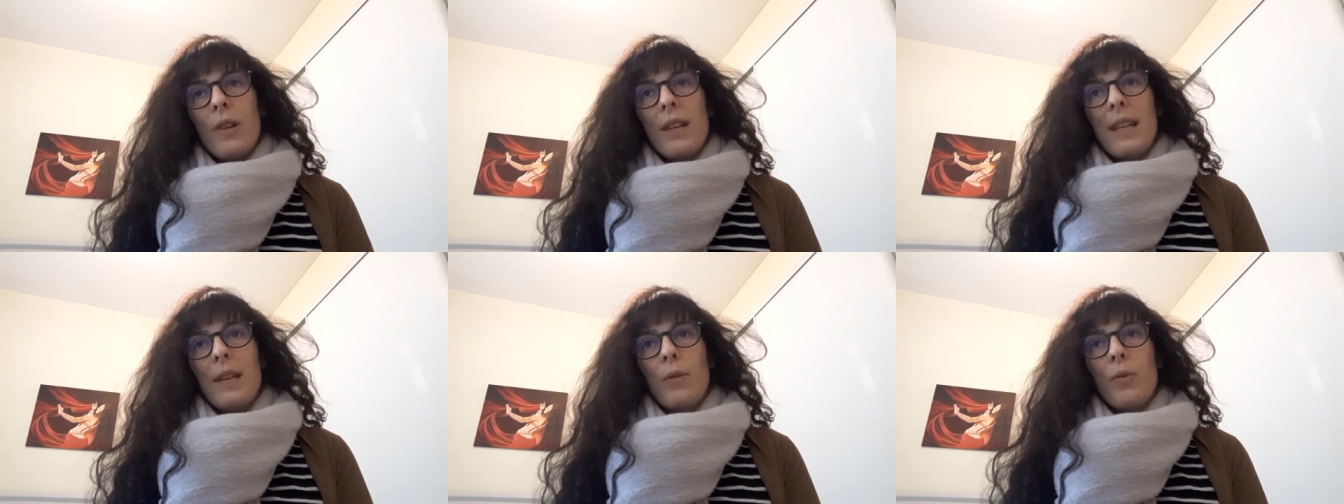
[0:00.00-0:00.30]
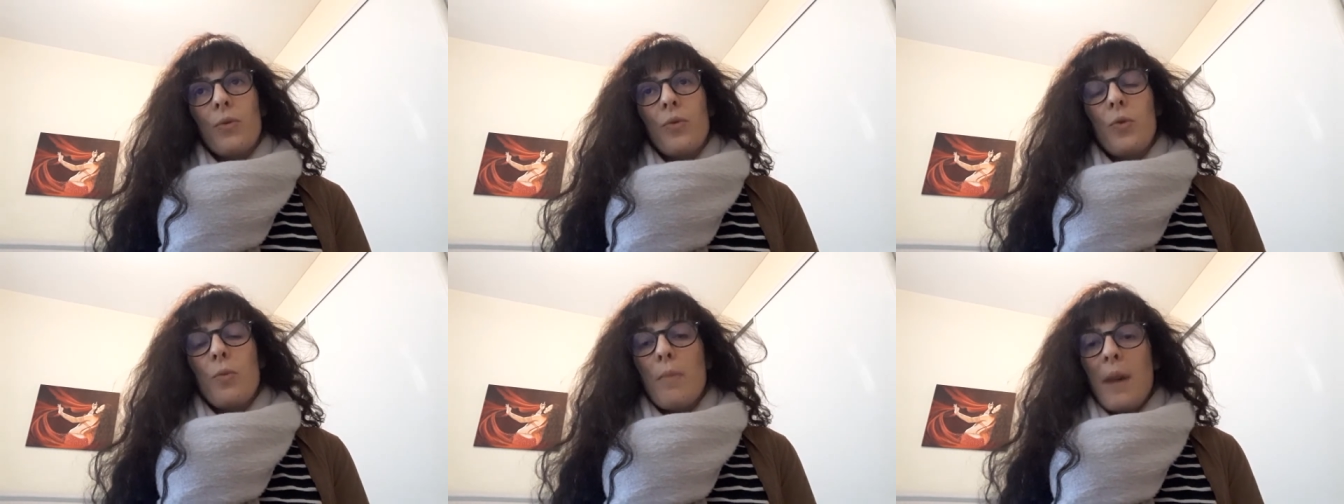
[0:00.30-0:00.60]
qui
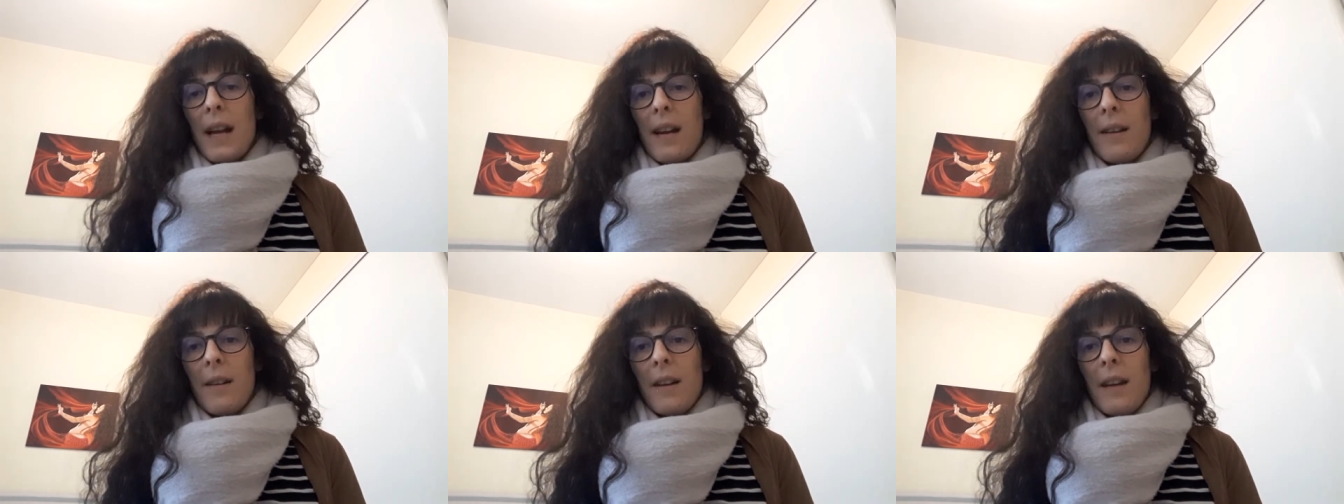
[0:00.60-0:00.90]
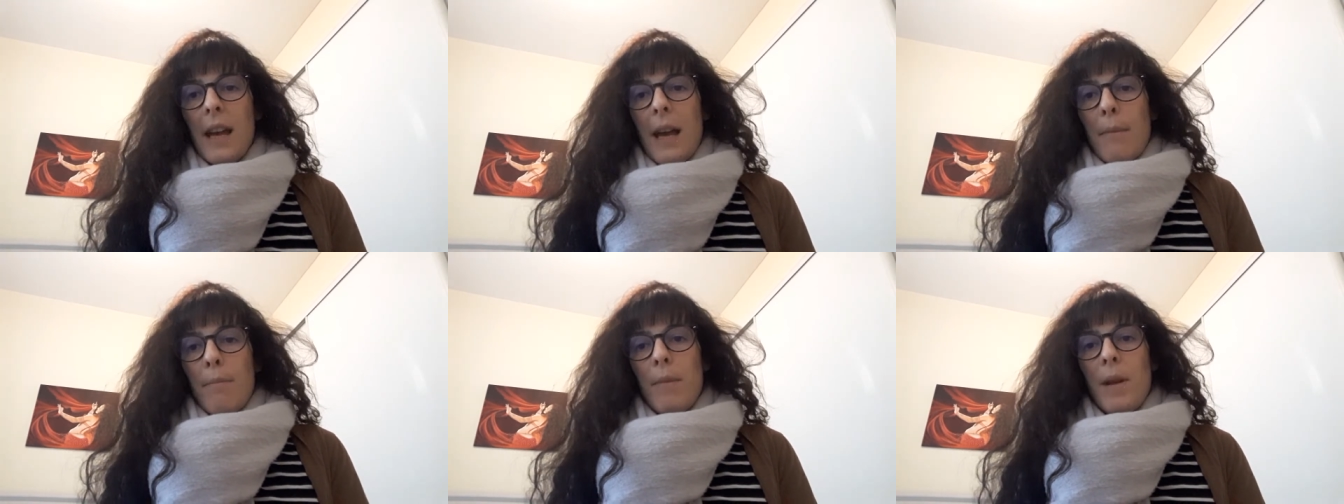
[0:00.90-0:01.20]
ont du mal,
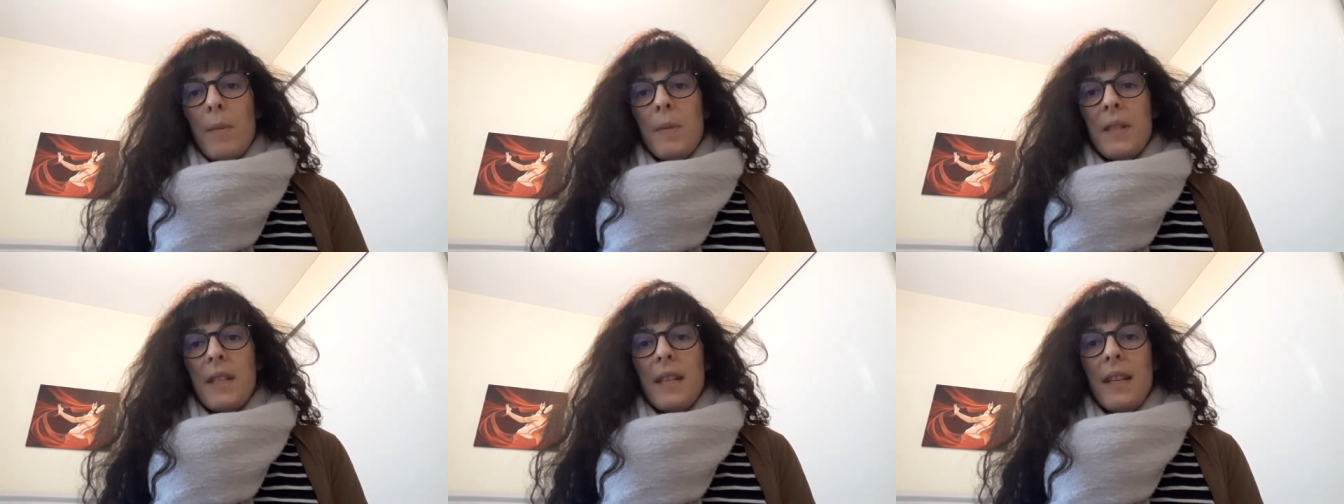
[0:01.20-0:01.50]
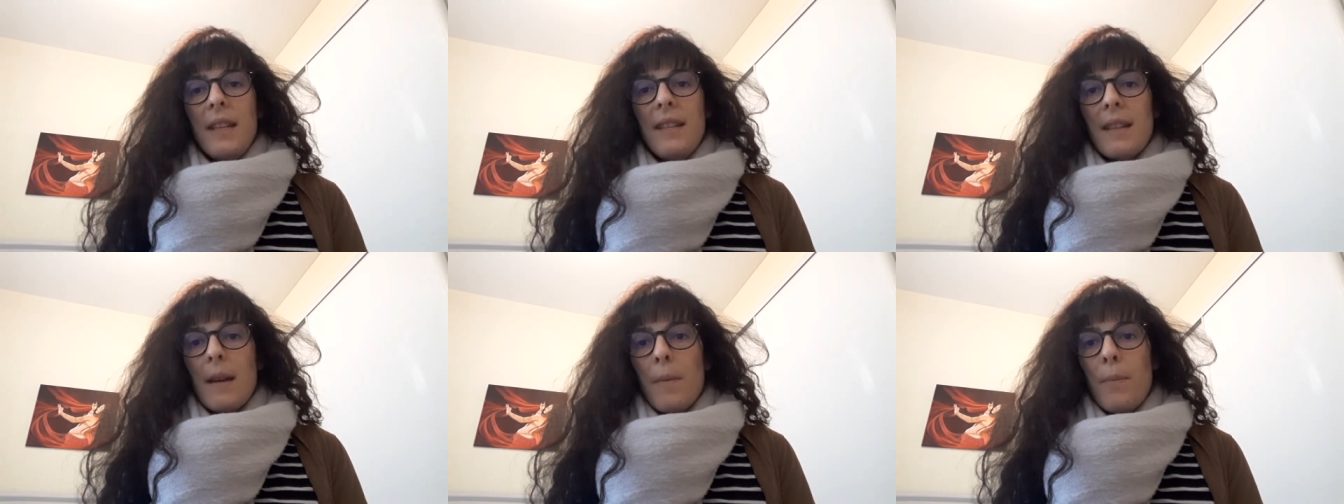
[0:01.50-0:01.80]
même
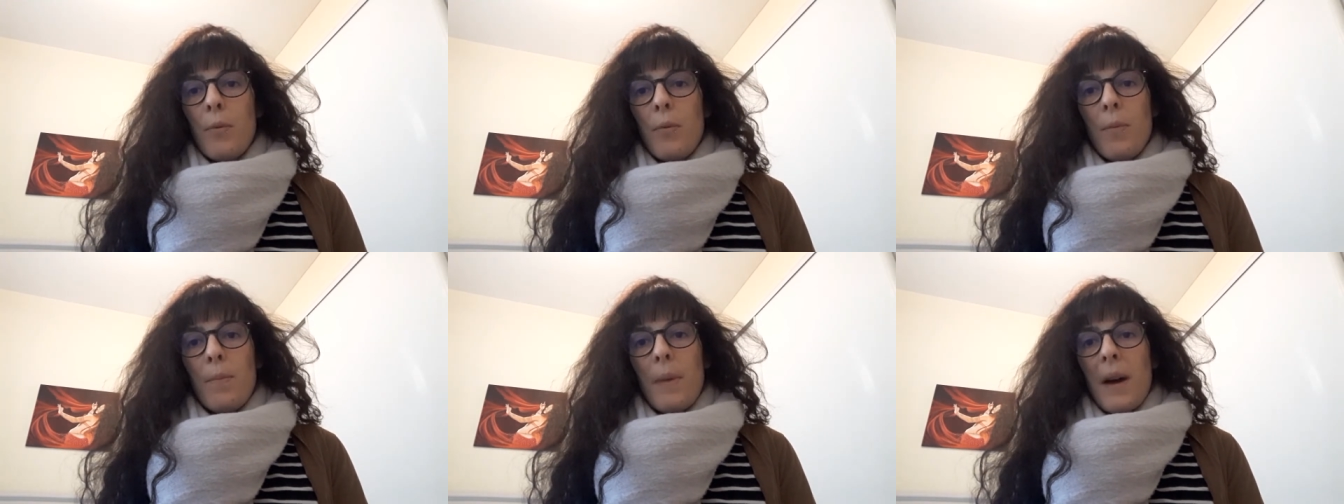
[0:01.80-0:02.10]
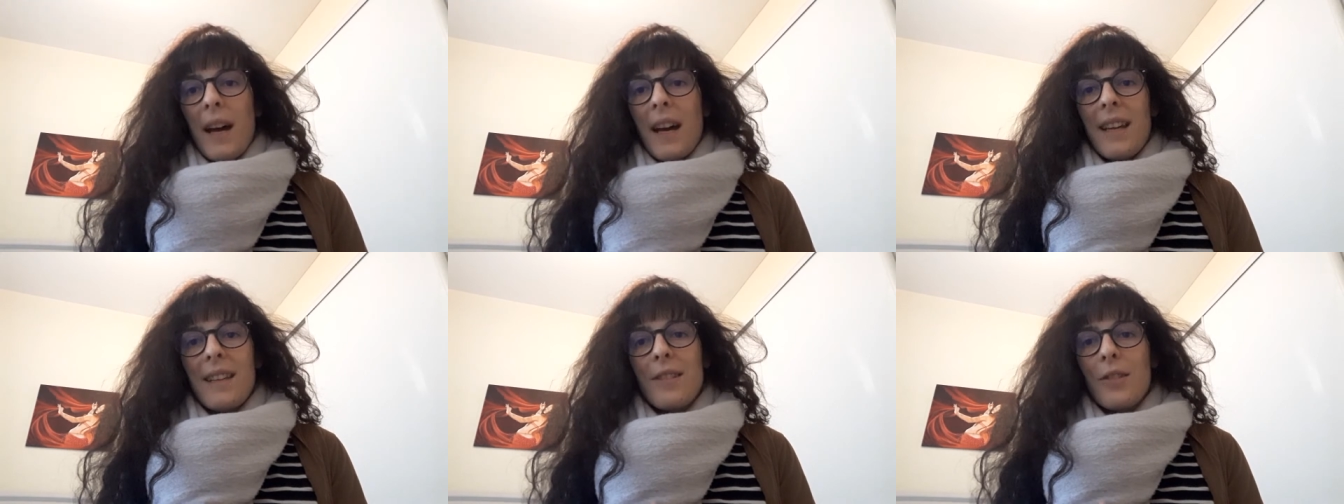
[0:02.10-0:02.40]
si ça peut
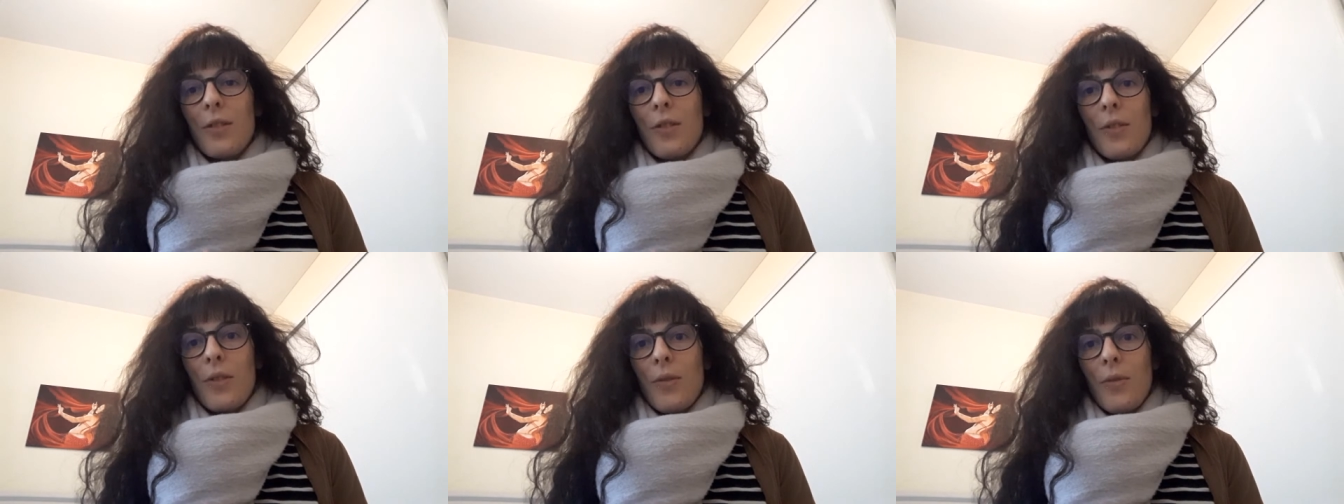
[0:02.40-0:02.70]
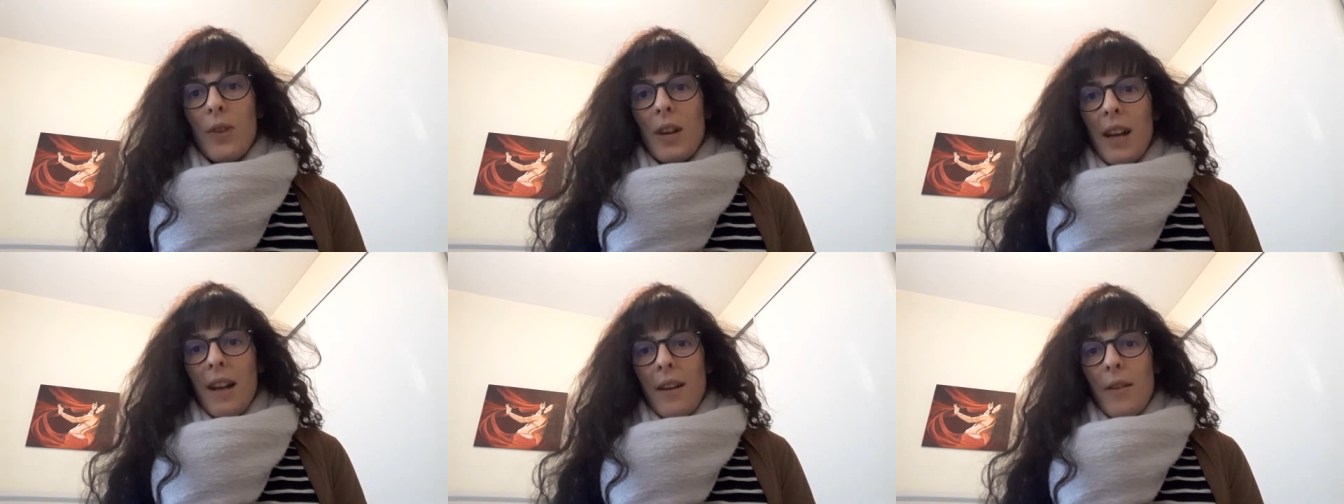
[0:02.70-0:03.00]
paraître euh,
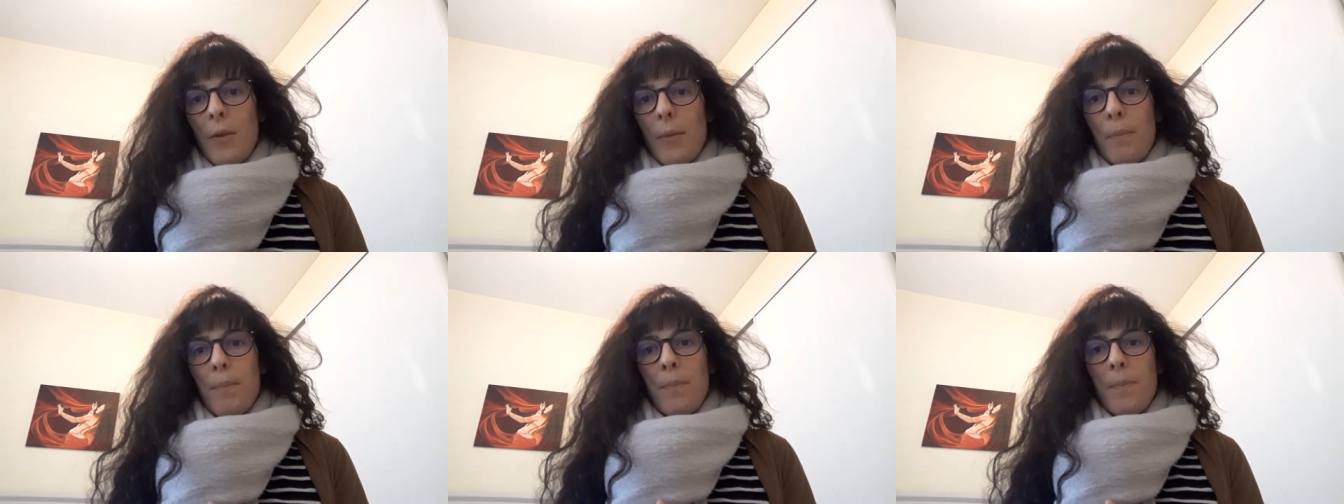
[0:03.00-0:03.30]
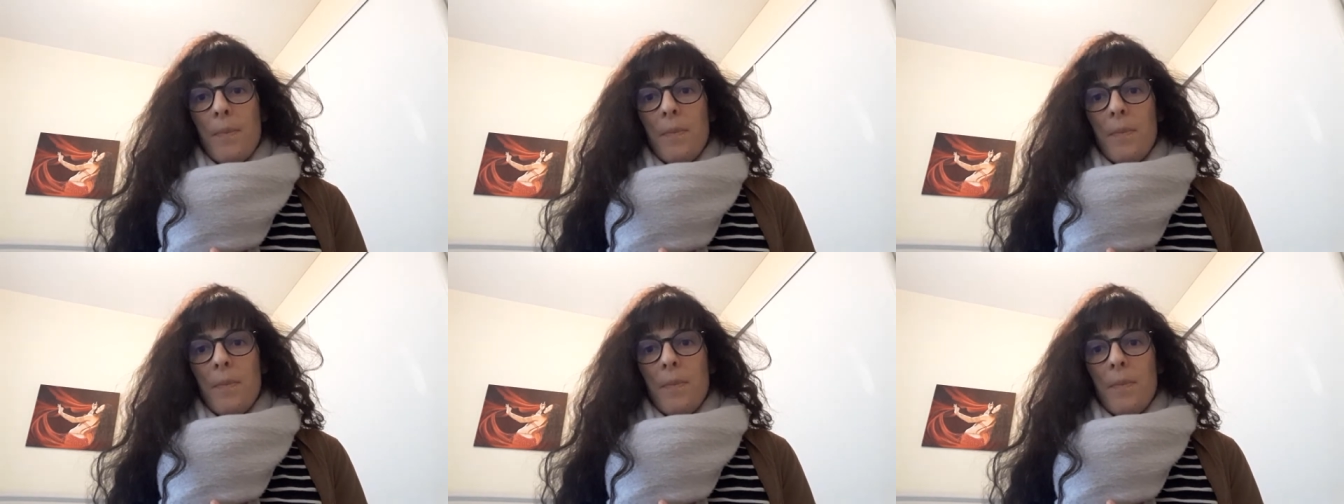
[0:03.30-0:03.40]
voilà euh,